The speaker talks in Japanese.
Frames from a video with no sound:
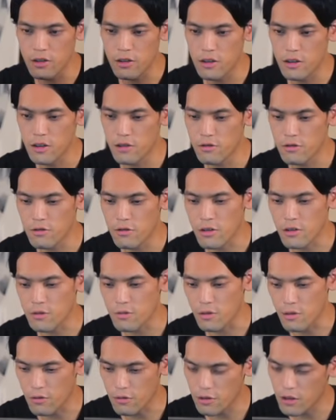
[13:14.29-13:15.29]
c 2のや
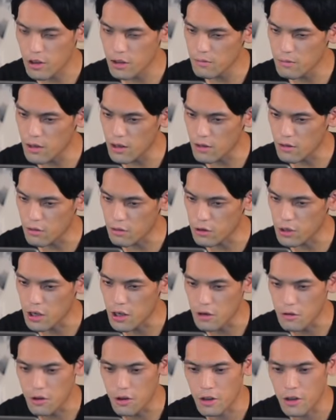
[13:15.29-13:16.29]
つもねこれ2万
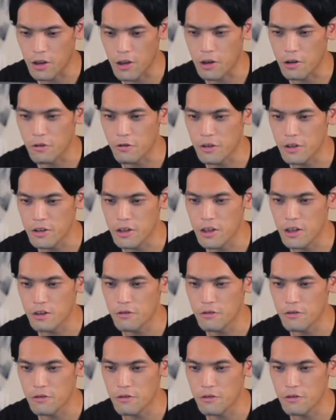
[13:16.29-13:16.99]
5000円ぐらいなんか売ら